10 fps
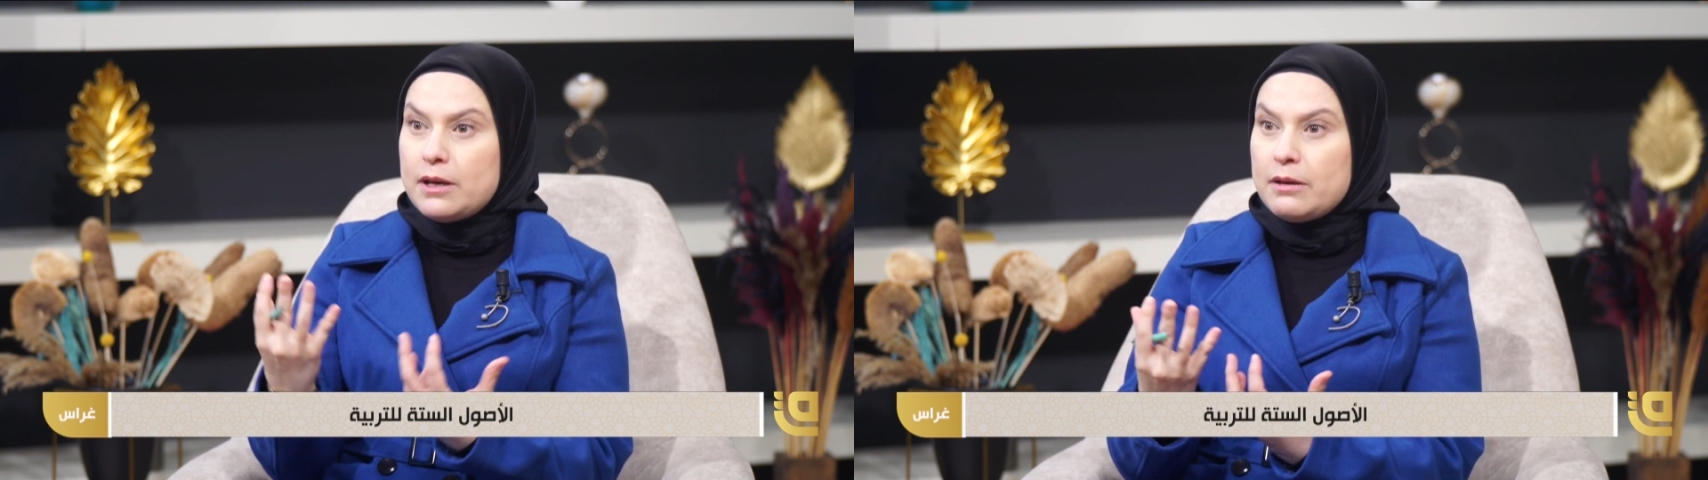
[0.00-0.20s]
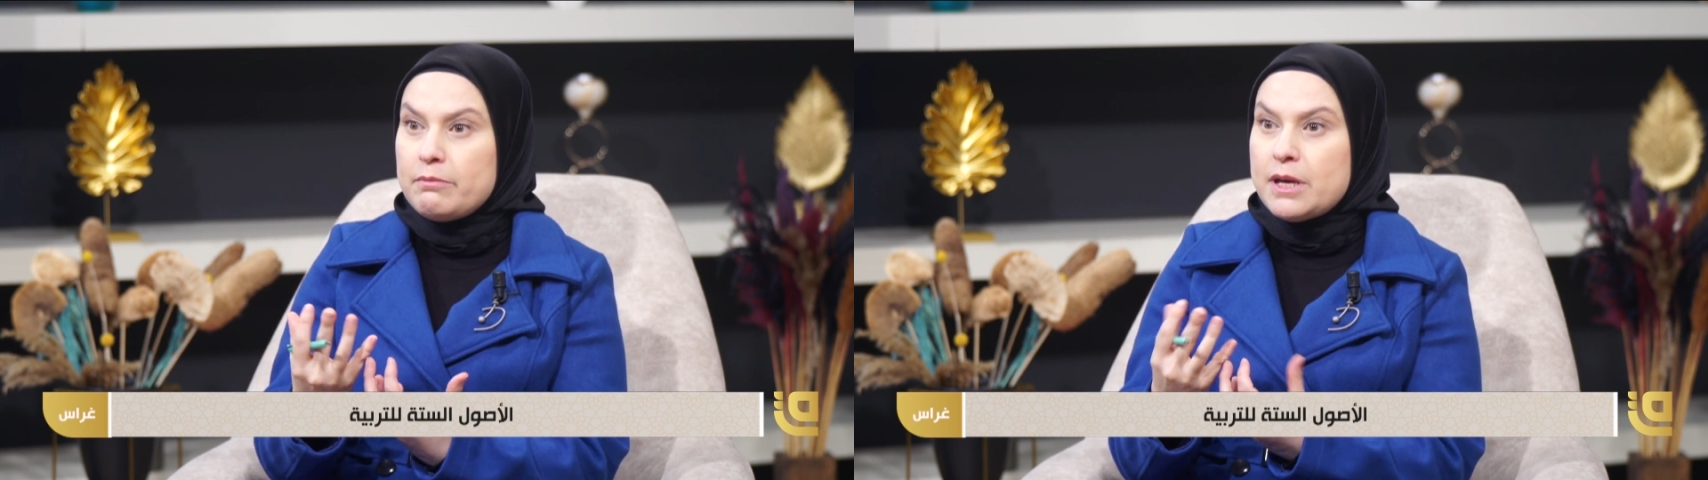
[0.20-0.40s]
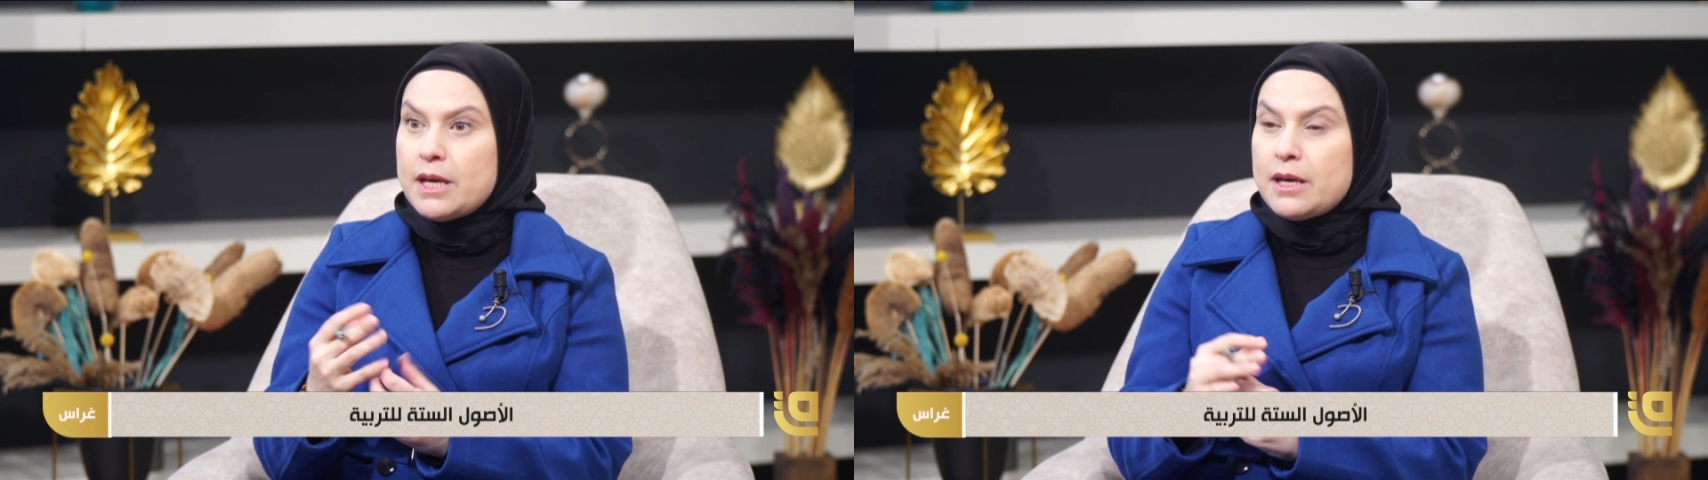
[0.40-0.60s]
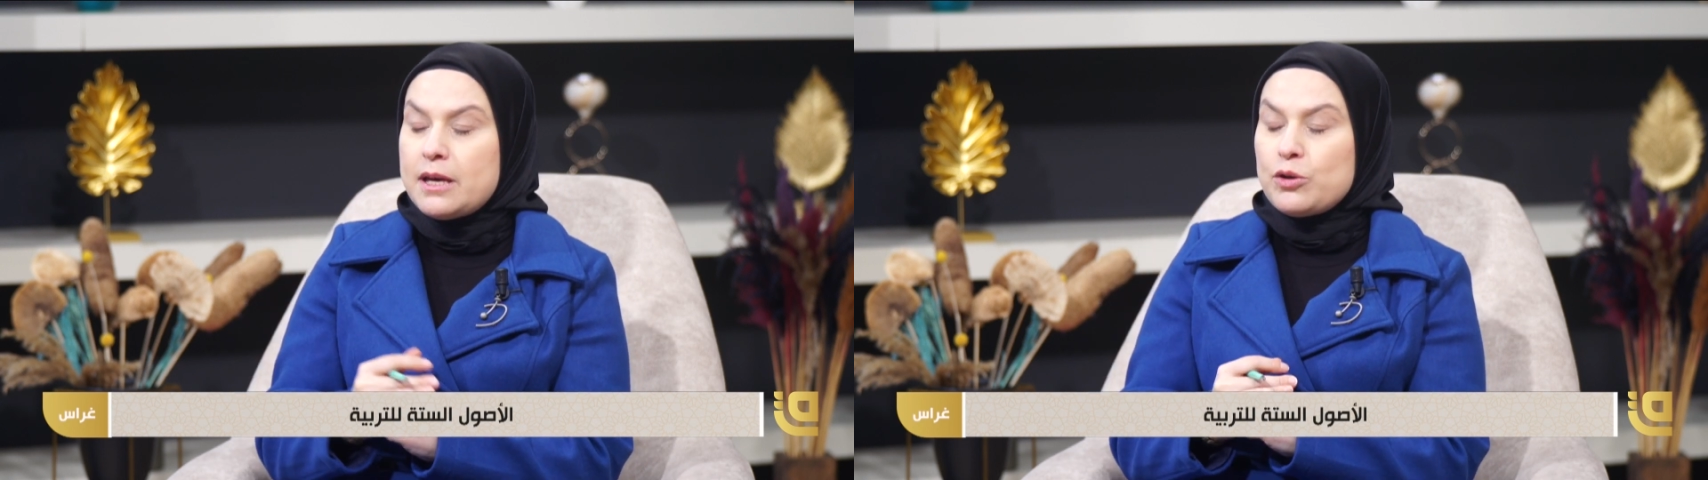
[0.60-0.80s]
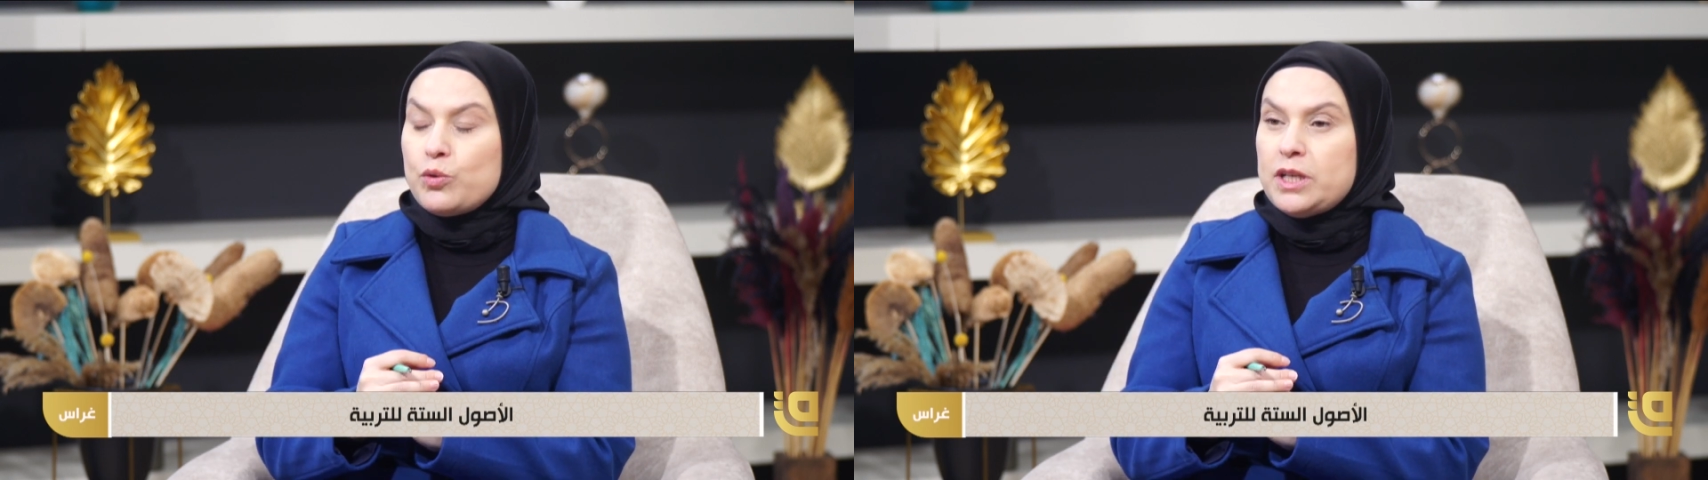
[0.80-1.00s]
ما
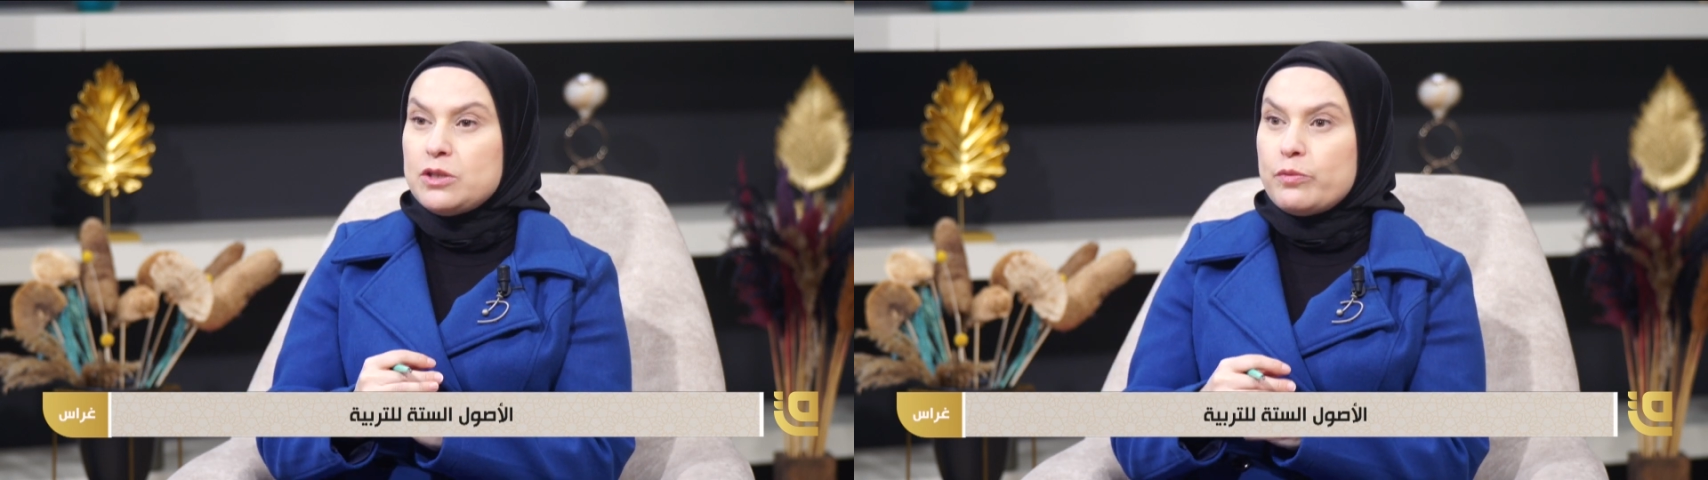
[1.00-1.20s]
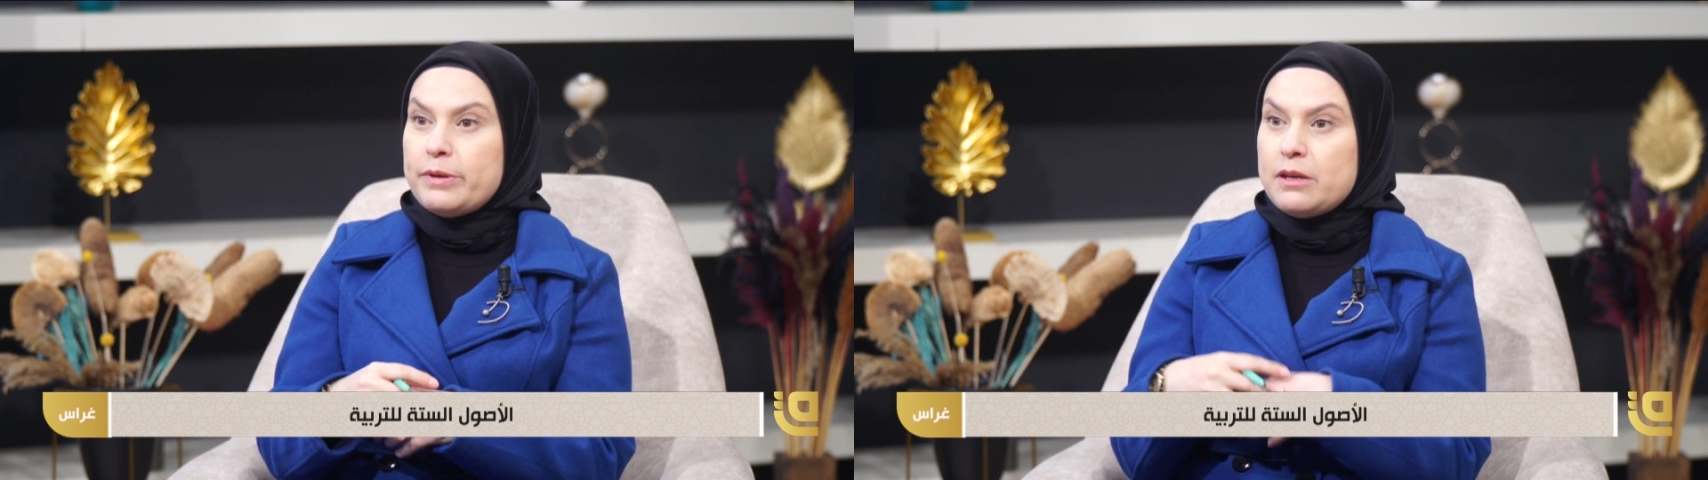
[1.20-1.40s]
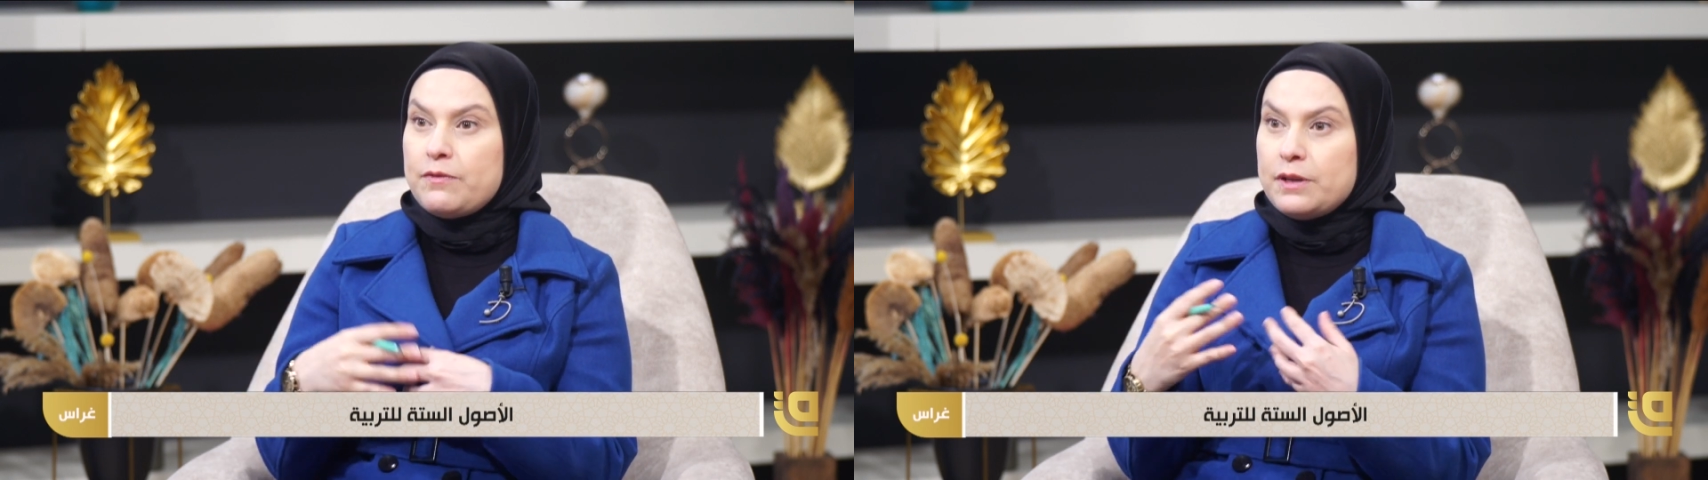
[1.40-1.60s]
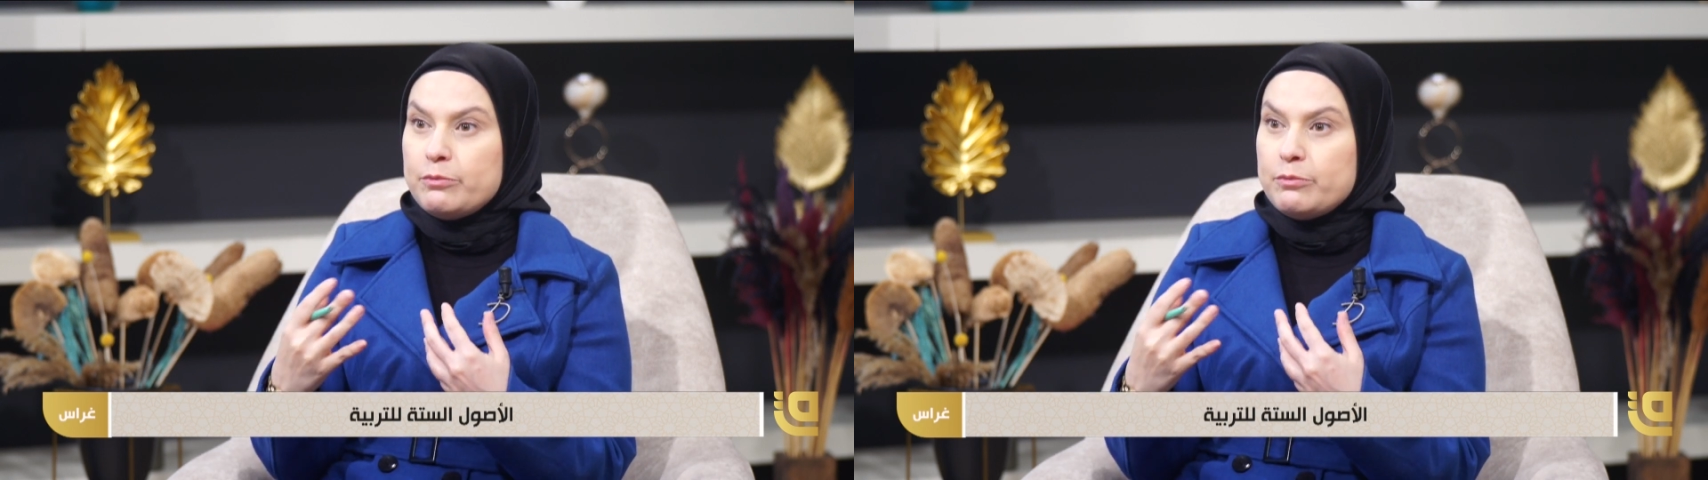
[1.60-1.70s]
يحيط بهم في